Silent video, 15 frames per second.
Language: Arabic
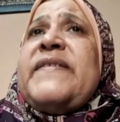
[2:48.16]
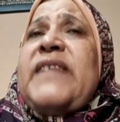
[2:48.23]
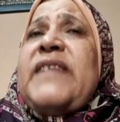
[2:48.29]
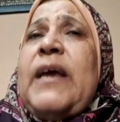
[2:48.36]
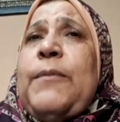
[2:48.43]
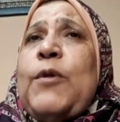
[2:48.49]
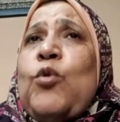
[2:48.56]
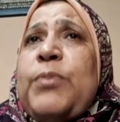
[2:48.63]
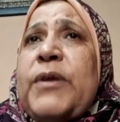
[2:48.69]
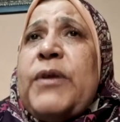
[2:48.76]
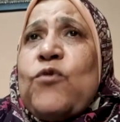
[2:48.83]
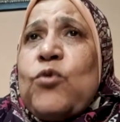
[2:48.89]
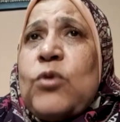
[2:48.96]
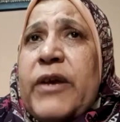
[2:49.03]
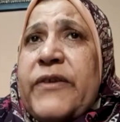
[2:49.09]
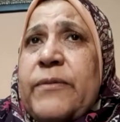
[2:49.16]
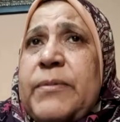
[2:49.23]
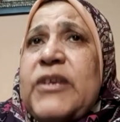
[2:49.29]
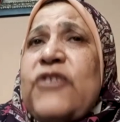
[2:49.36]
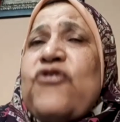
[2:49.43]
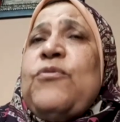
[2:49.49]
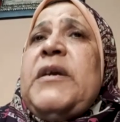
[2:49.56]
يستعملوا
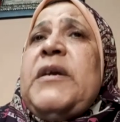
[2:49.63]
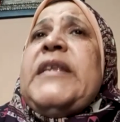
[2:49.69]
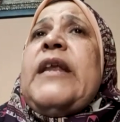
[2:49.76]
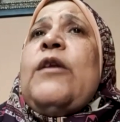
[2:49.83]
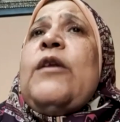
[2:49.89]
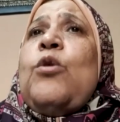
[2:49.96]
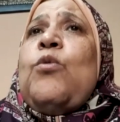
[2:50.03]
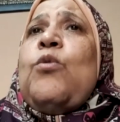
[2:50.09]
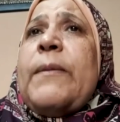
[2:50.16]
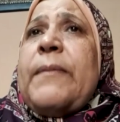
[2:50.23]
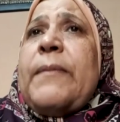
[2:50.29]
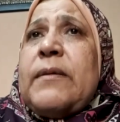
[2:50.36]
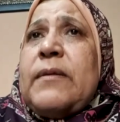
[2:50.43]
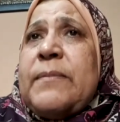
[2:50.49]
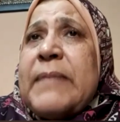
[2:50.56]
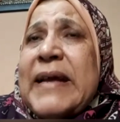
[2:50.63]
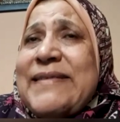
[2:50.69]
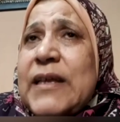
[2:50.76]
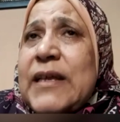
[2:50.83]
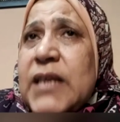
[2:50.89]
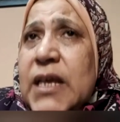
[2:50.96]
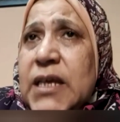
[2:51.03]
البنزودايزابين اشمعنى اللي هو
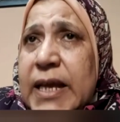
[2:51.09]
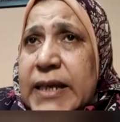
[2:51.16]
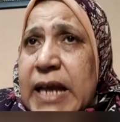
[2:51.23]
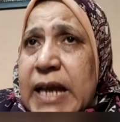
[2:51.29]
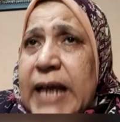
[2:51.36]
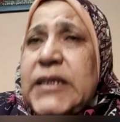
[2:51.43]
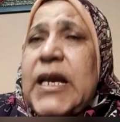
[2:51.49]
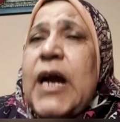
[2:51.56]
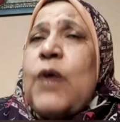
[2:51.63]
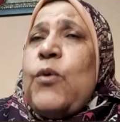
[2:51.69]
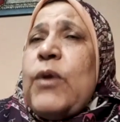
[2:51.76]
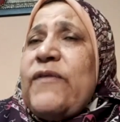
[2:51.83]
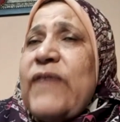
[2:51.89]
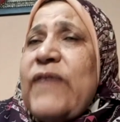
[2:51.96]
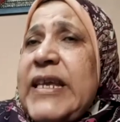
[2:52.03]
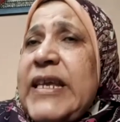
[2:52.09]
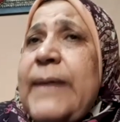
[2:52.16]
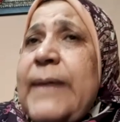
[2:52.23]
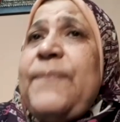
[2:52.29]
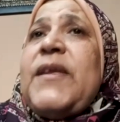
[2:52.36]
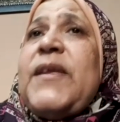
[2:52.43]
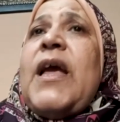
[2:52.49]
الماده دي يعني او
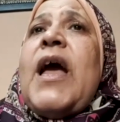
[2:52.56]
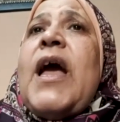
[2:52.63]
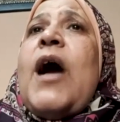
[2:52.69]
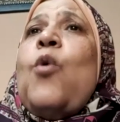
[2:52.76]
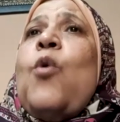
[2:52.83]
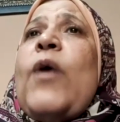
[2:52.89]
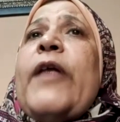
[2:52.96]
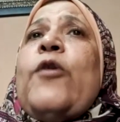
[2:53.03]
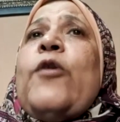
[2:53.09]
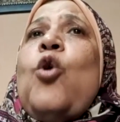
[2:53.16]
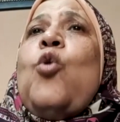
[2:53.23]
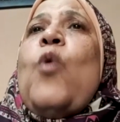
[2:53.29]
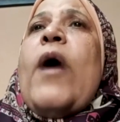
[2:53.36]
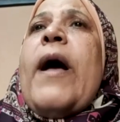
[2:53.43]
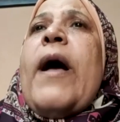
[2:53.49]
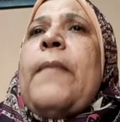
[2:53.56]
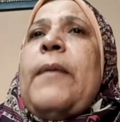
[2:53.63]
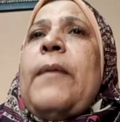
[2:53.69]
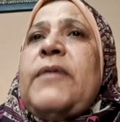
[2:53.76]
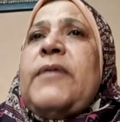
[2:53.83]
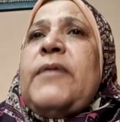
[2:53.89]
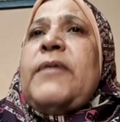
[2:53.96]
الفاليوم اولا
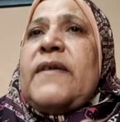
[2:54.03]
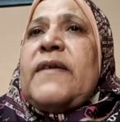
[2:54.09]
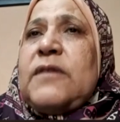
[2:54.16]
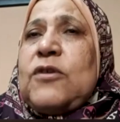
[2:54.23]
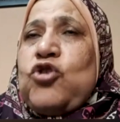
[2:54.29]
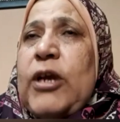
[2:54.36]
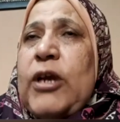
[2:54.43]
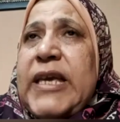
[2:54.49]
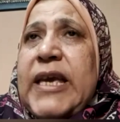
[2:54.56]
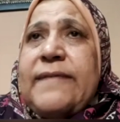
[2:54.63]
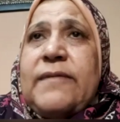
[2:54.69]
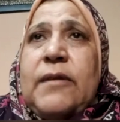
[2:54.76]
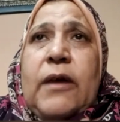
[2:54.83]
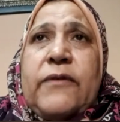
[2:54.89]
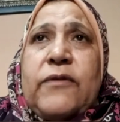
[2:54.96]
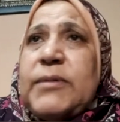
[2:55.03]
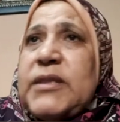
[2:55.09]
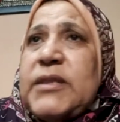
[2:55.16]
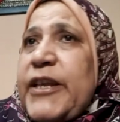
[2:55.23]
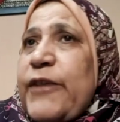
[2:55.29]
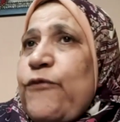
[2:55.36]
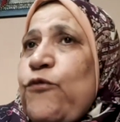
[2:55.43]
هو ما بيأثرش على الجهاز
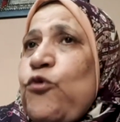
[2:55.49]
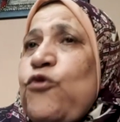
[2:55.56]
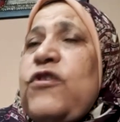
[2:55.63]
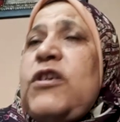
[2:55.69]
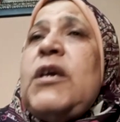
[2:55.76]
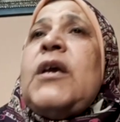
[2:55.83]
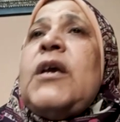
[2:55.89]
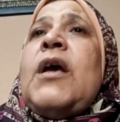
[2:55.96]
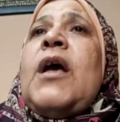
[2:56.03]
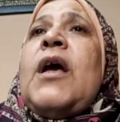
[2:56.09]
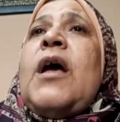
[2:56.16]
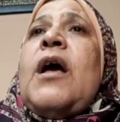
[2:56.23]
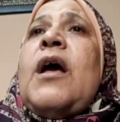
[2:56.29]
العصبي التنفسي